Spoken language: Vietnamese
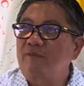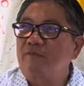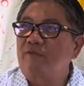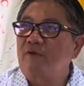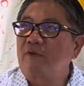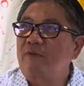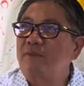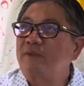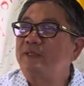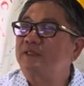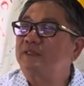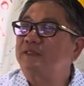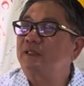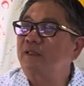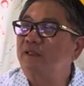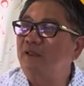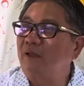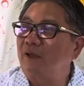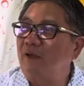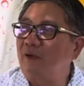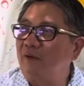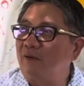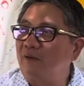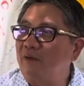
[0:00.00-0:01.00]

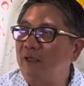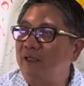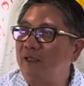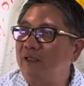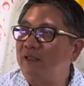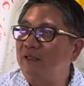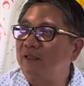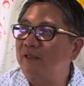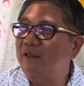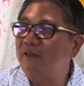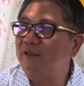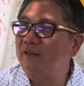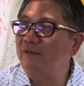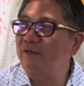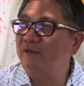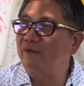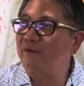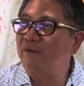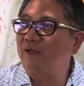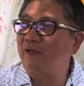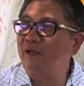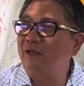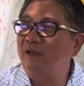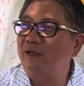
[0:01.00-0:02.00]
professional á là kiểu
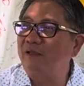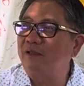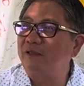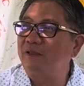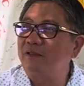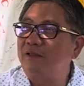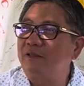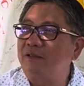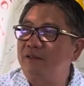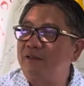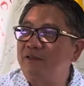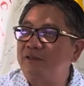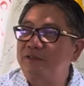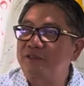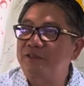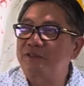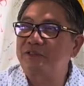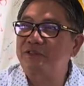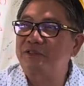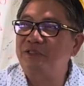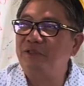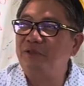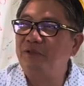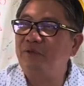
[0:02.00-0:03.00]
uh,
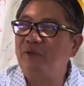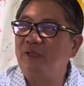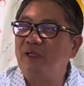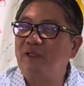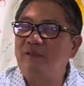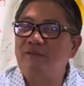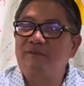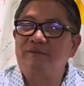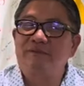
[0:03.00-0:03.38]
siêu á